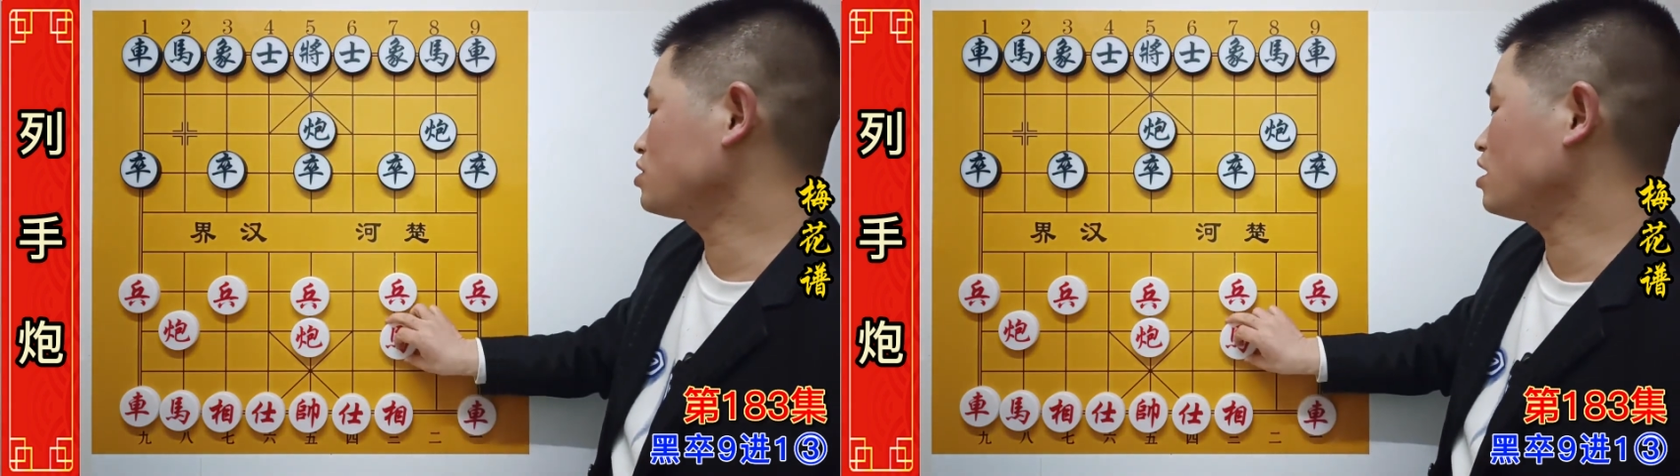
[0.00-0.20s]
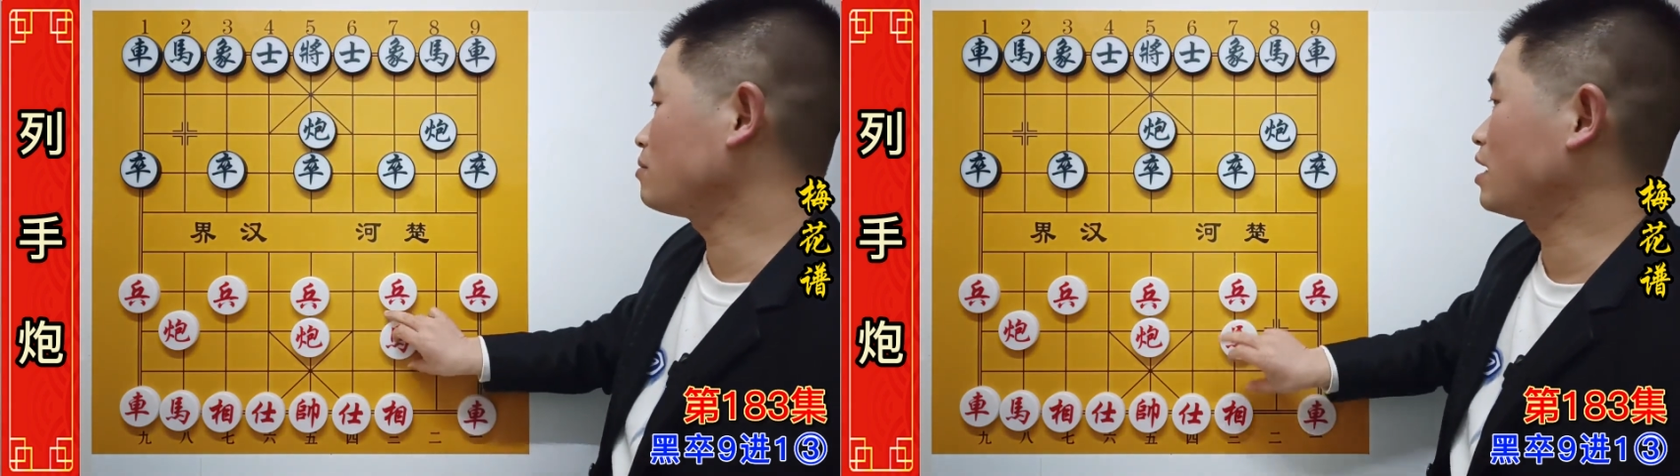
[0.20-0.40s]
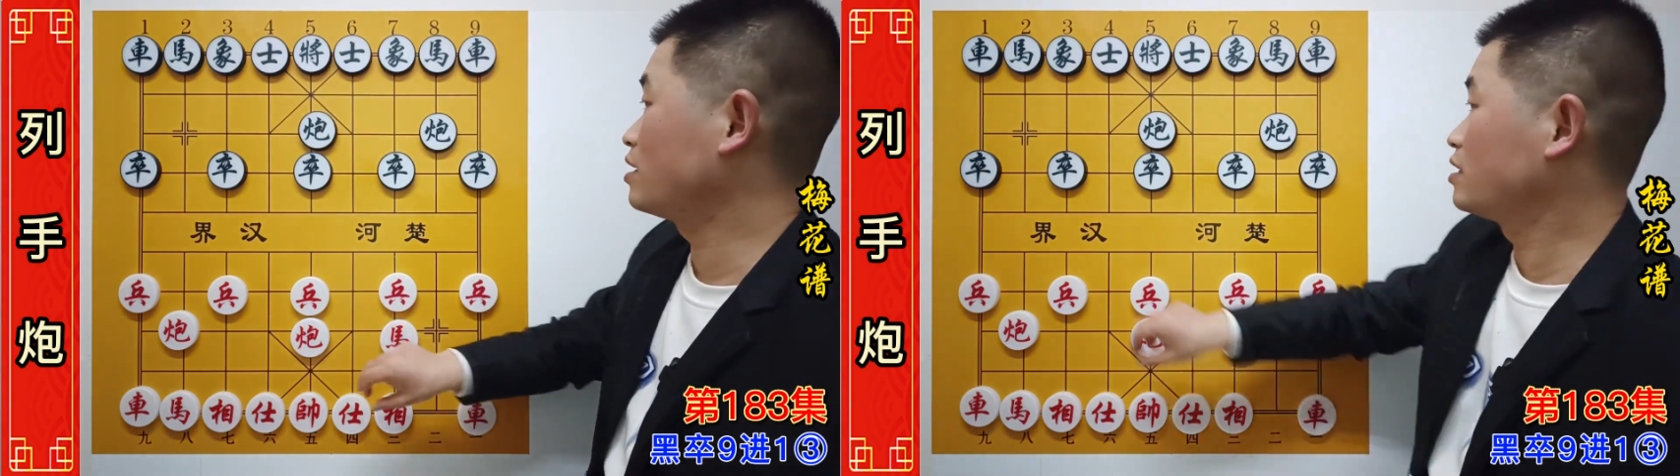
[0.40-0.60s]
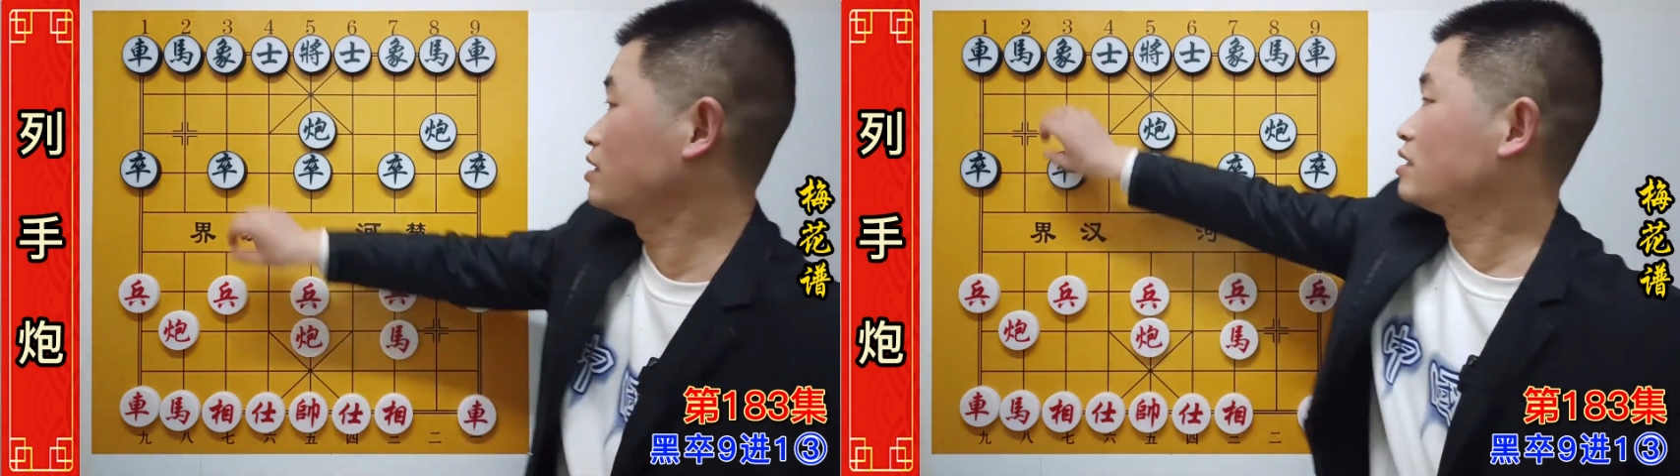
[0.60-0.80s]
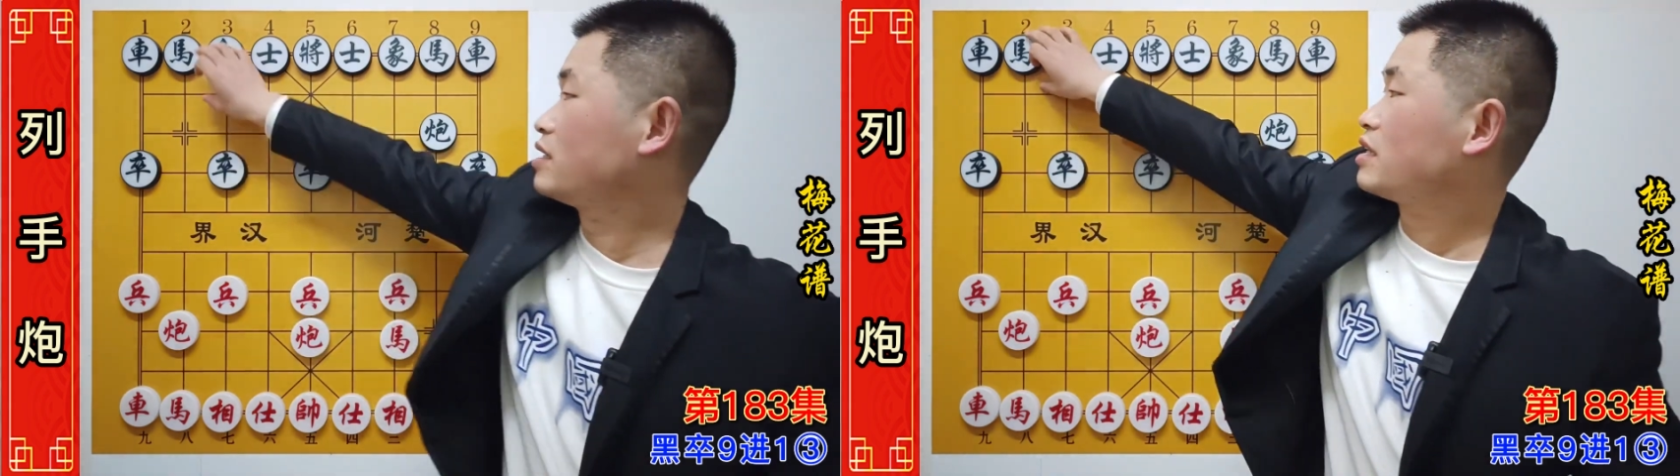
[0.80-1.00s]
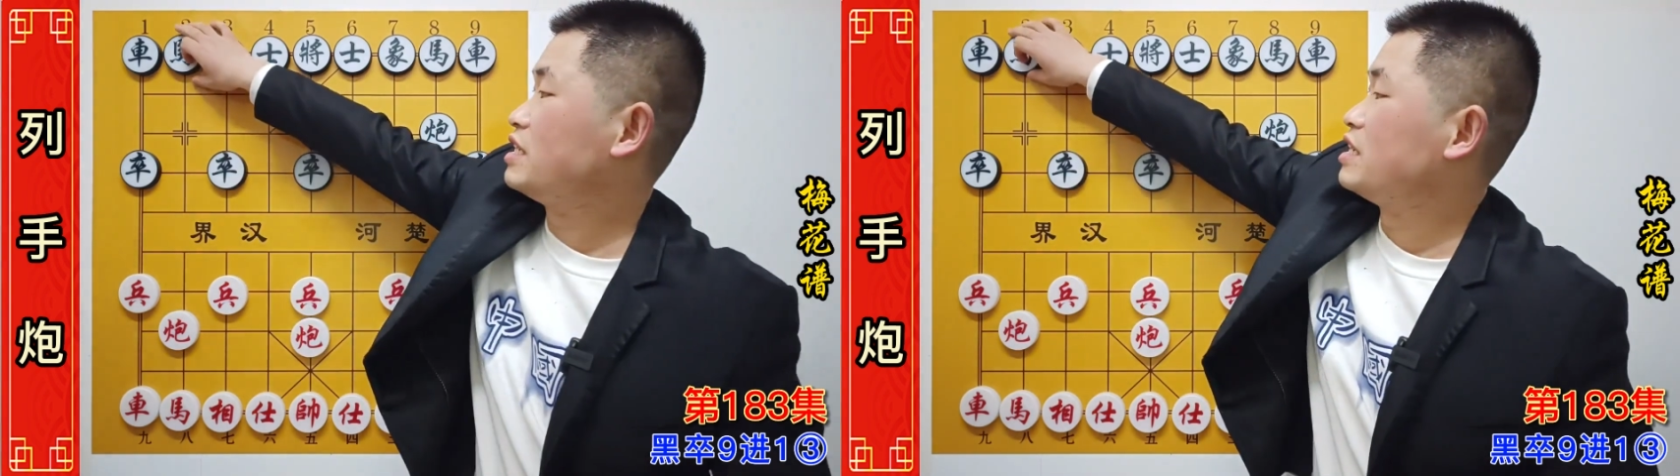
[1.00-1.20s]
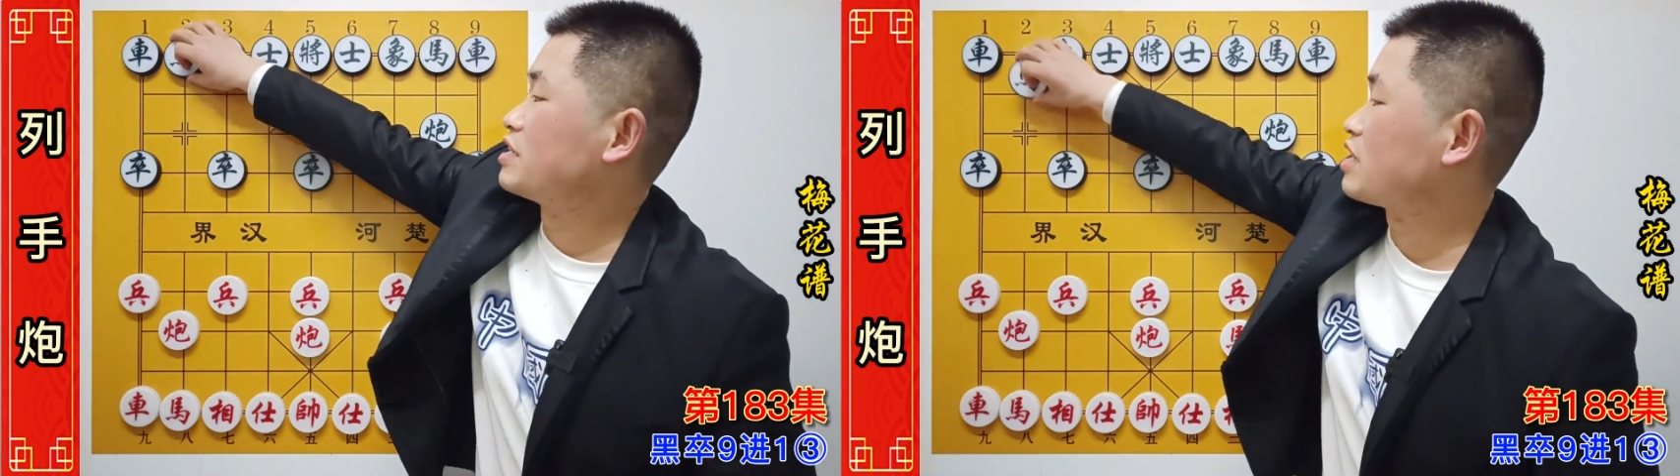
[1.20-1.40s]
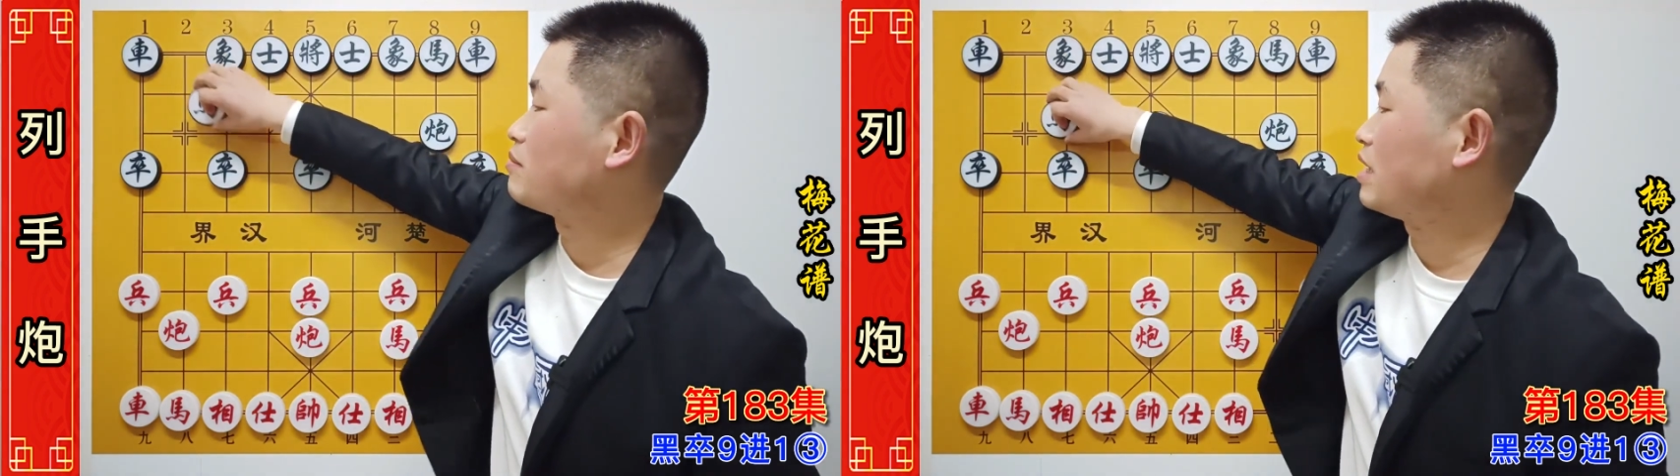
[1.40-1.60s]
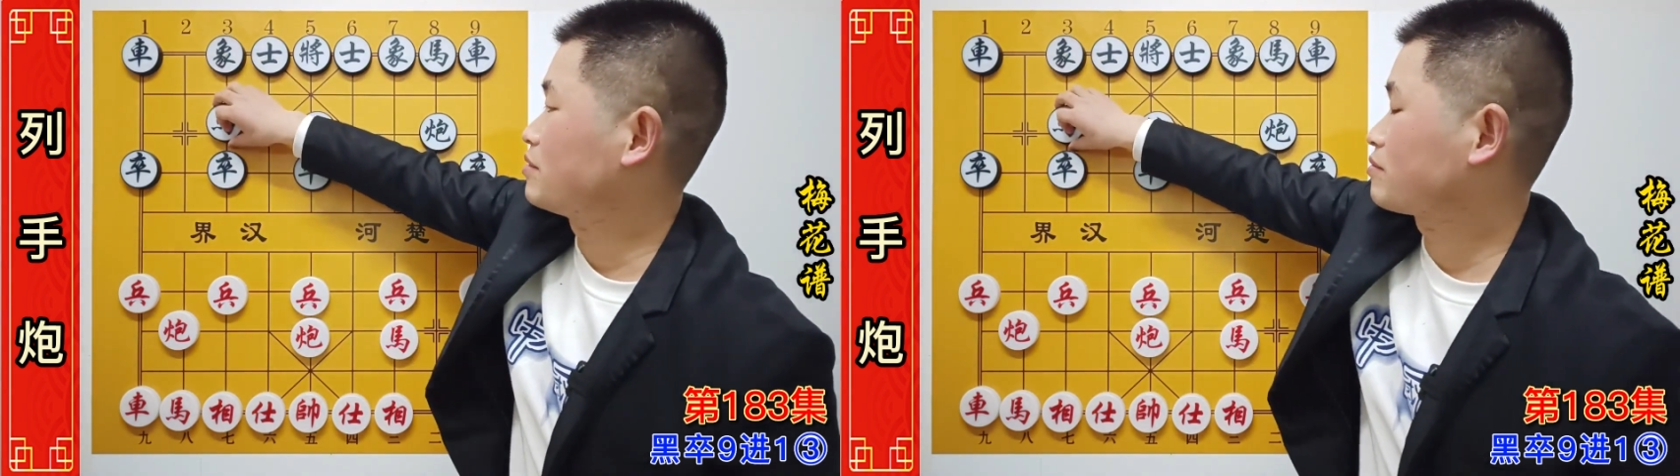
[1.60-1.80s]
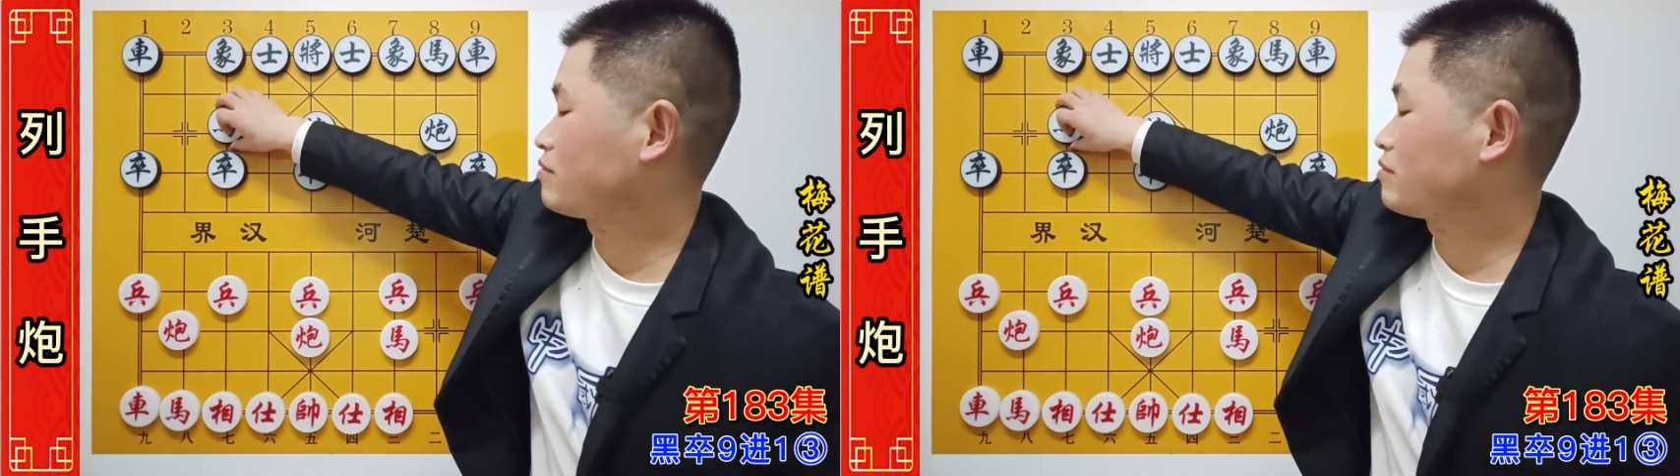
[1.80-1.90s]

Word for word: 上马，黑也上马。